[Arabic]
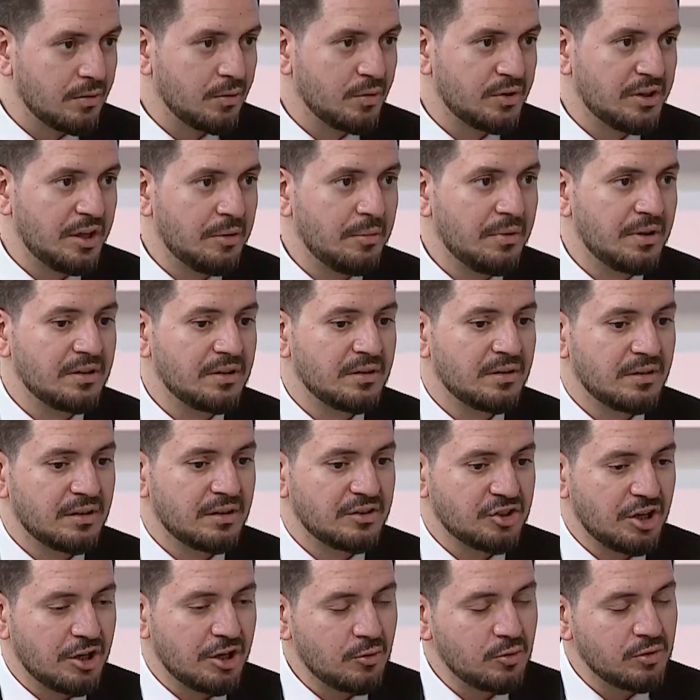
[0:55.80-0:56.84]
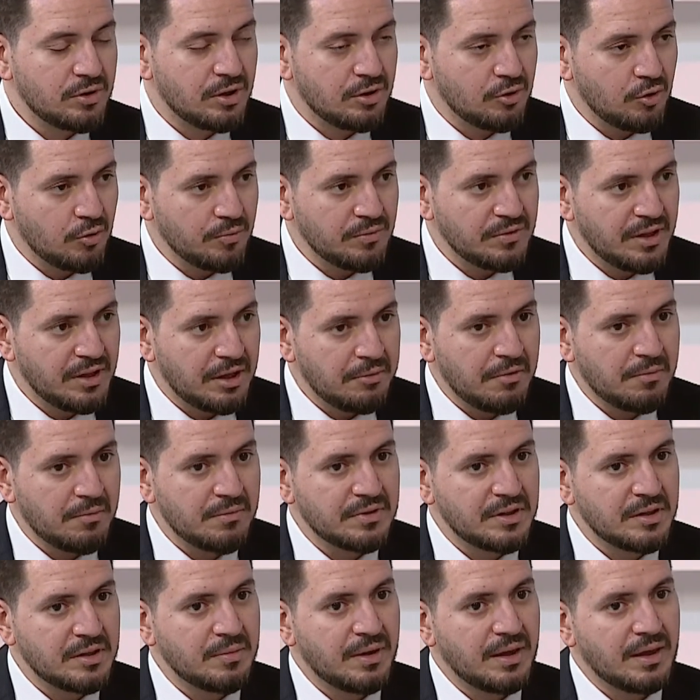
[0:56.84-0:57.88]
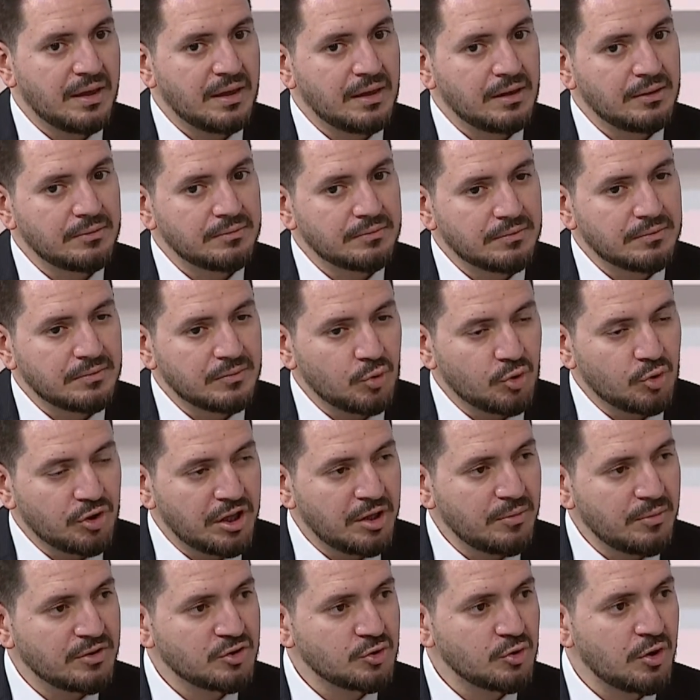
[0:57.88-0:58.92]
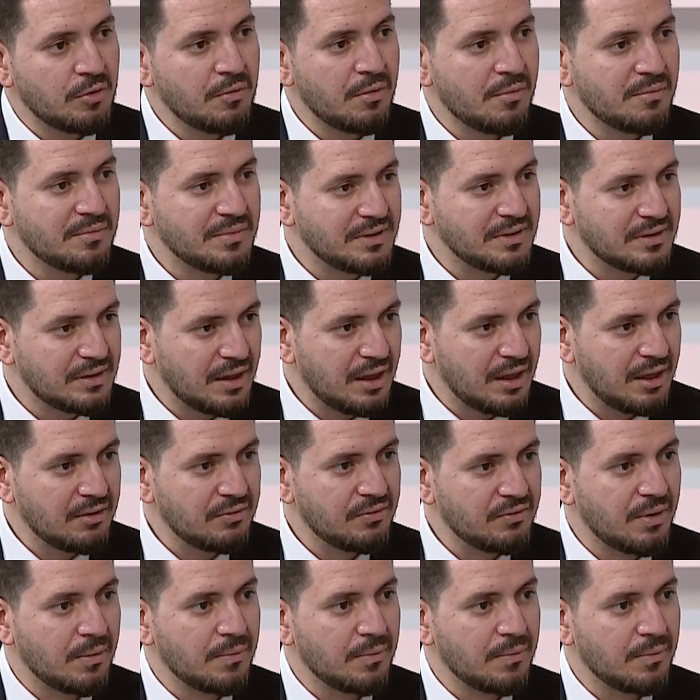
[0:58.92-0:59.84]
هو دايما شكوى الام دايما بتبقى قريبه شويه من بنتها